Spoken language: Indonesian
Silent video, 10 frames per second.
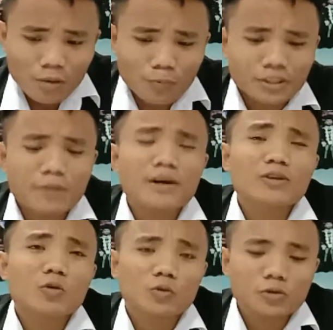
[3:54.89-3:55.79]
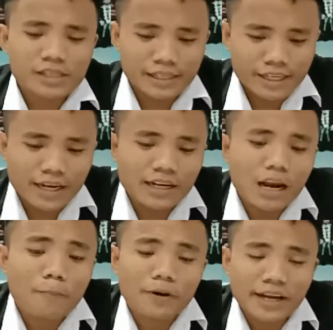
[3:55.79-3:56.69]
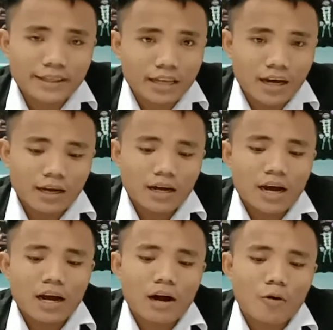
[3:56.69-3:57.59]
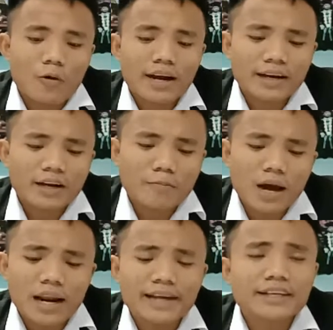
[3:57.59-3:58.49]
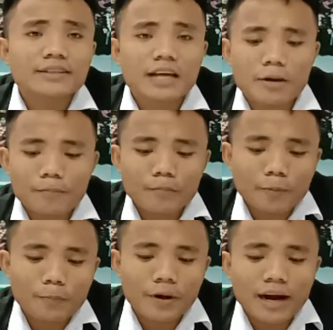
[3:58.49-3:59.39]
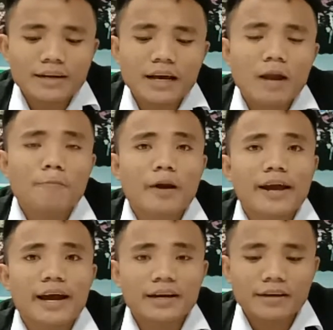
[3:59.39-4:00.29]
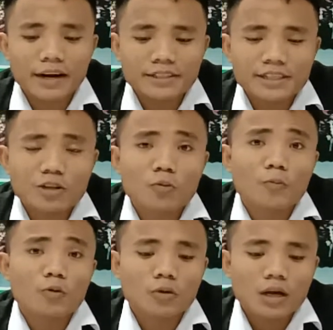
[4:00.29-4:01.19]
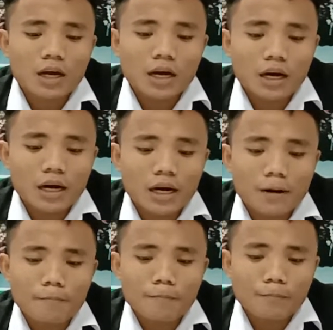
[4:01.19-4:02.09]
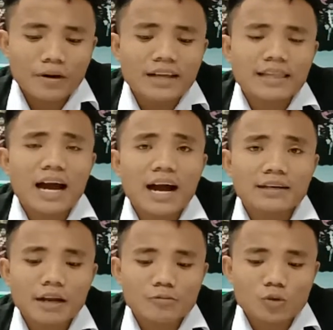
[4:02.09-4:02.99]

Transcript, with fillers: Perjamuan Kudus ini adalah pendeta. Ah, wakil gembala ini dia berperan dalam pelayanan gereja ataupun eh, penataan dan